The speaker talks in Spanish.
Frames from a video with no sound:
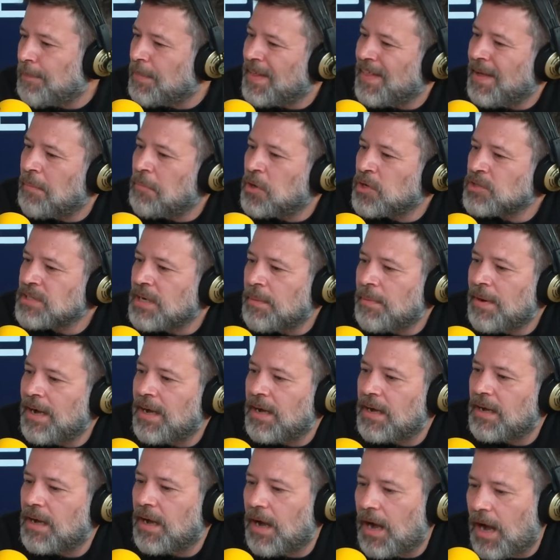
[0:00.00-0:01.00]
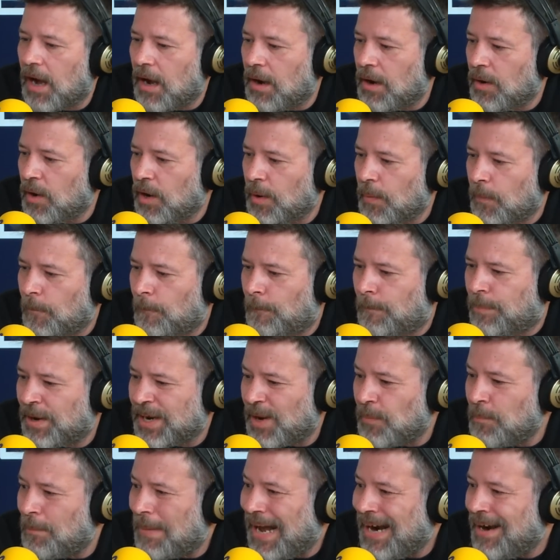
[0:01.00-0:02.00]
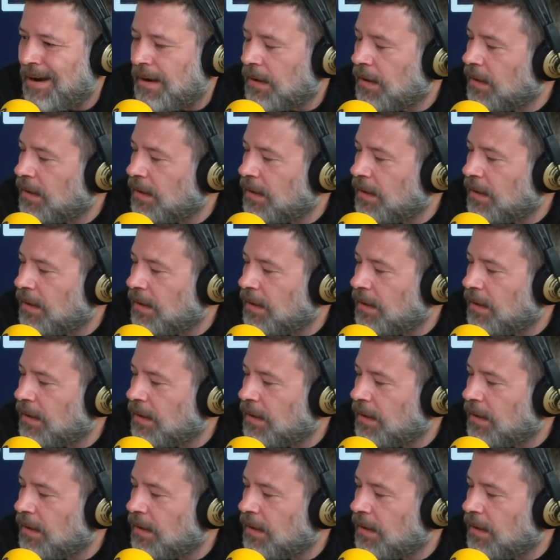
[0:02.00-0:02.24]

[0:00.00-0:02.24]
vez de amor se llama prombal.